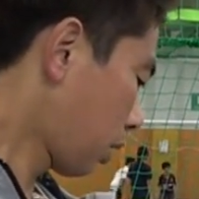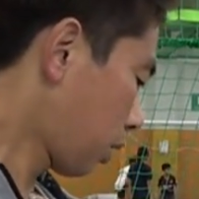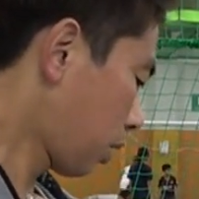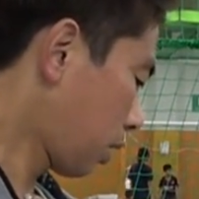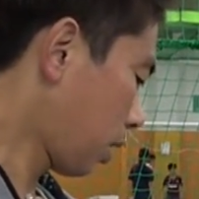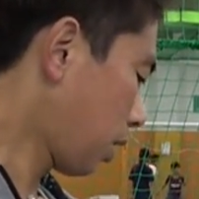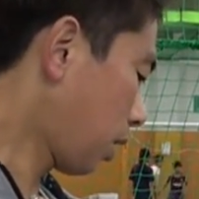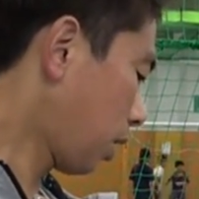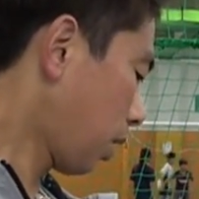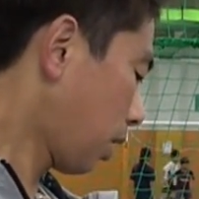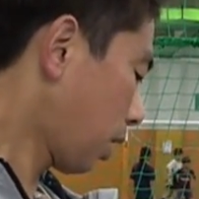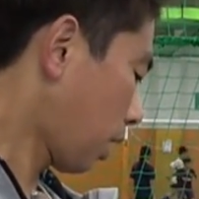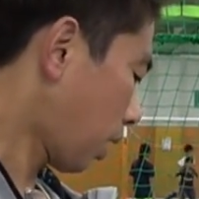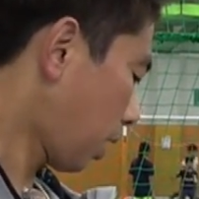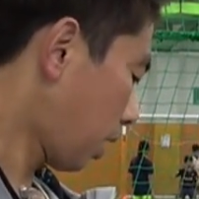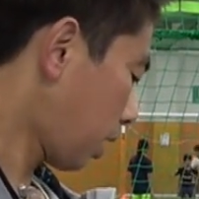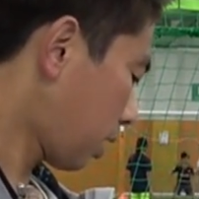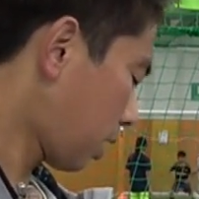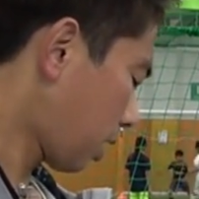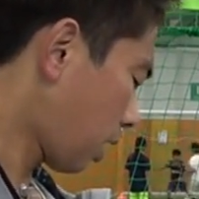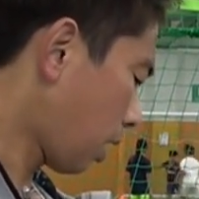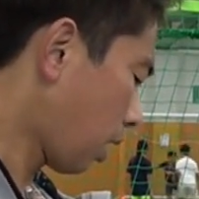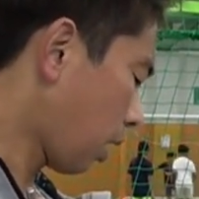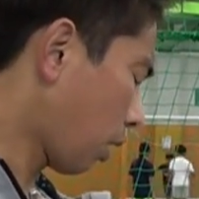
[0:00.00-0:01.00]
に対
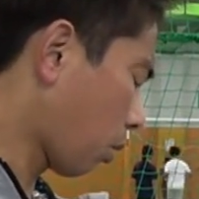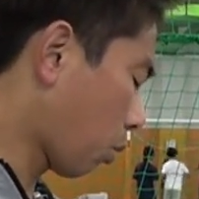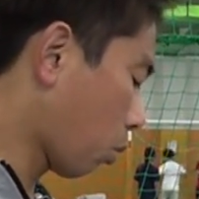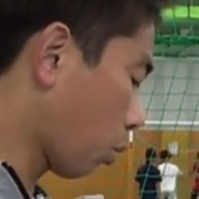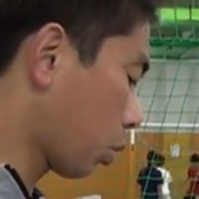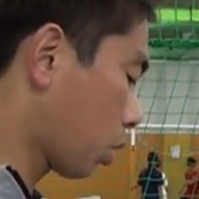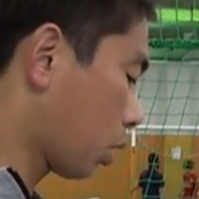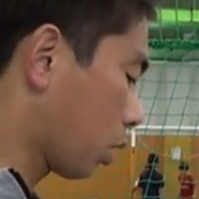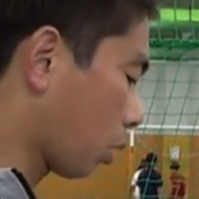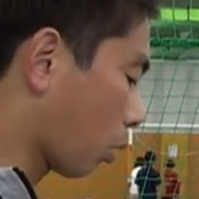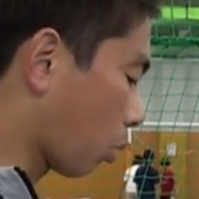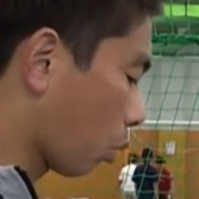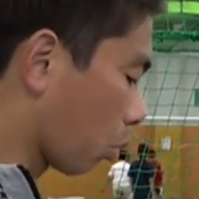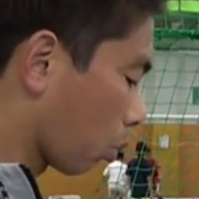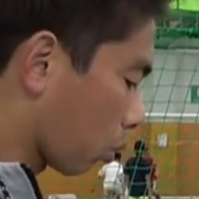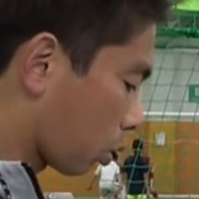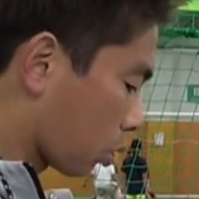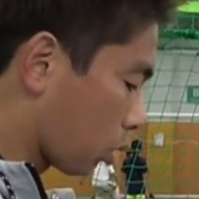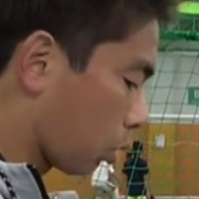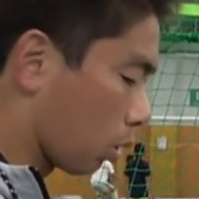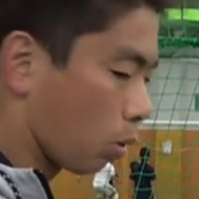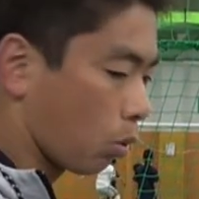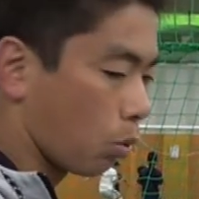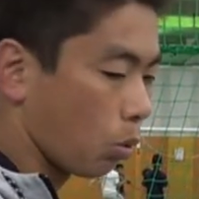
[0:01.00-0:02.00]
してコーチこの
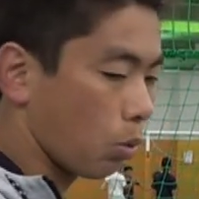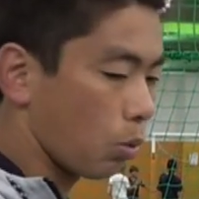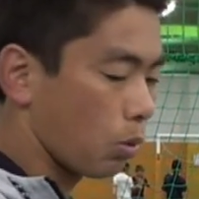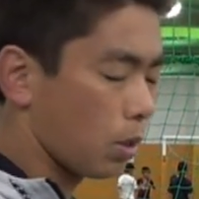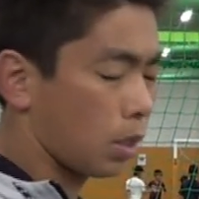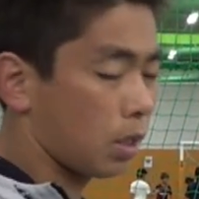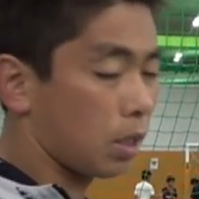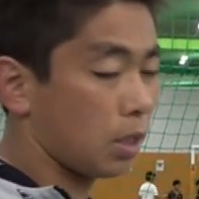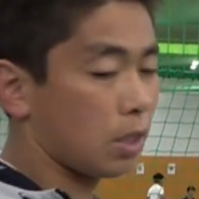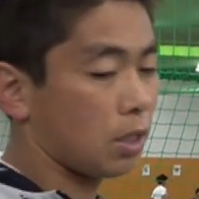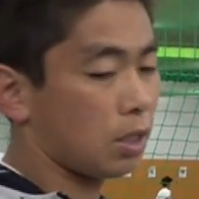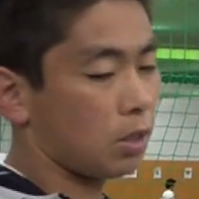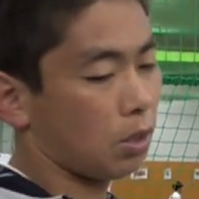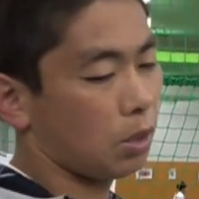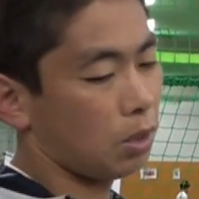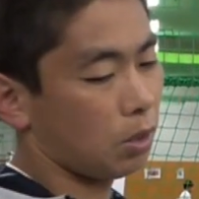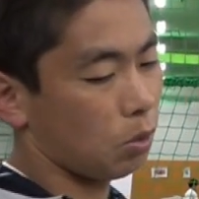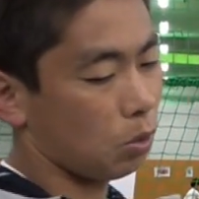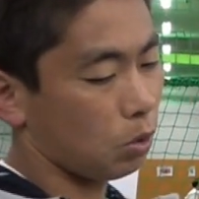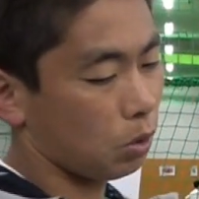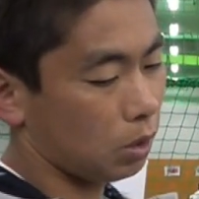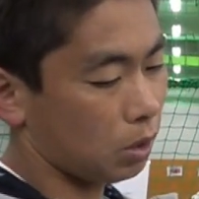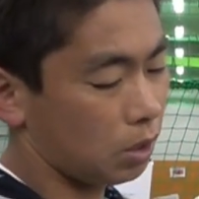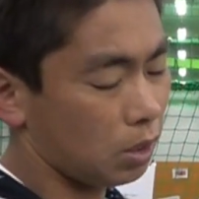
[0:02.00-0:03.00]
人にこう言われたんですけ
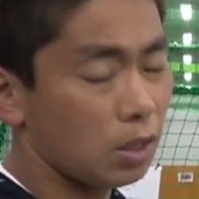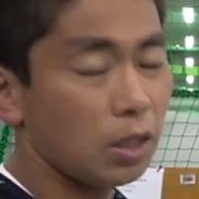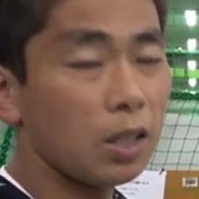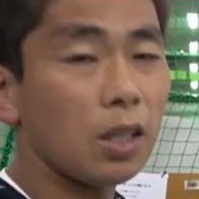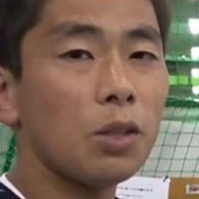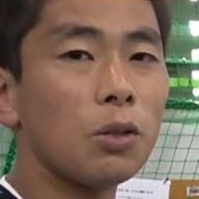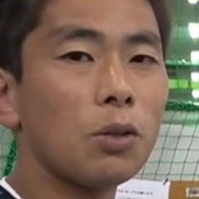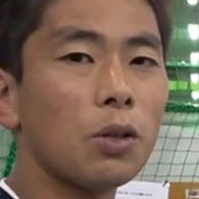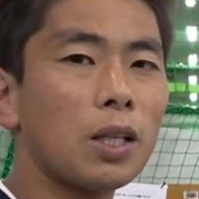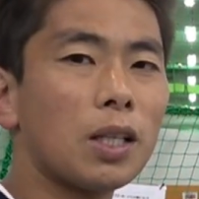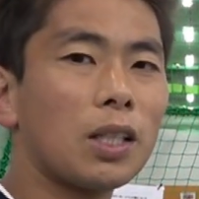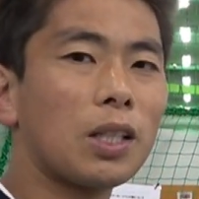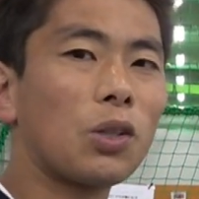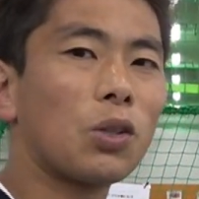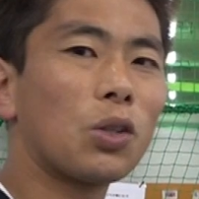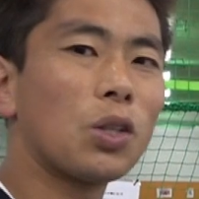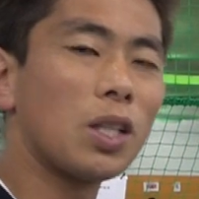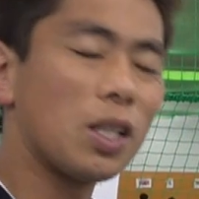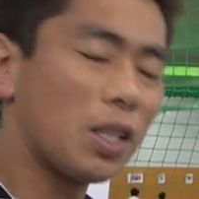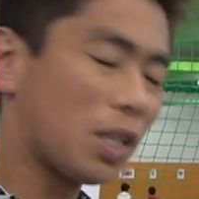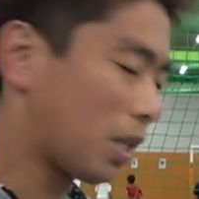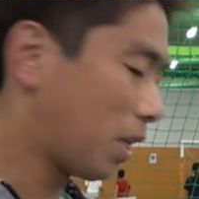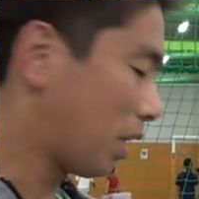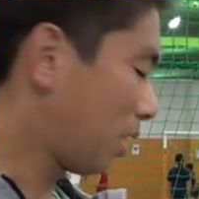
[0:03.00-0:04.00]
どって言われた時
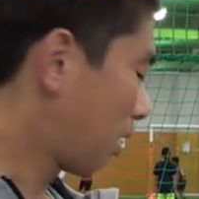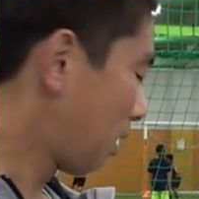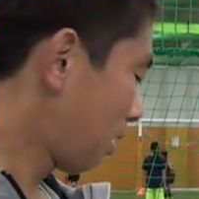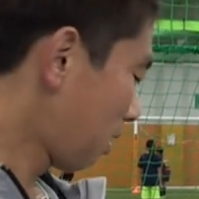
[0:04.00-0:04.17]
に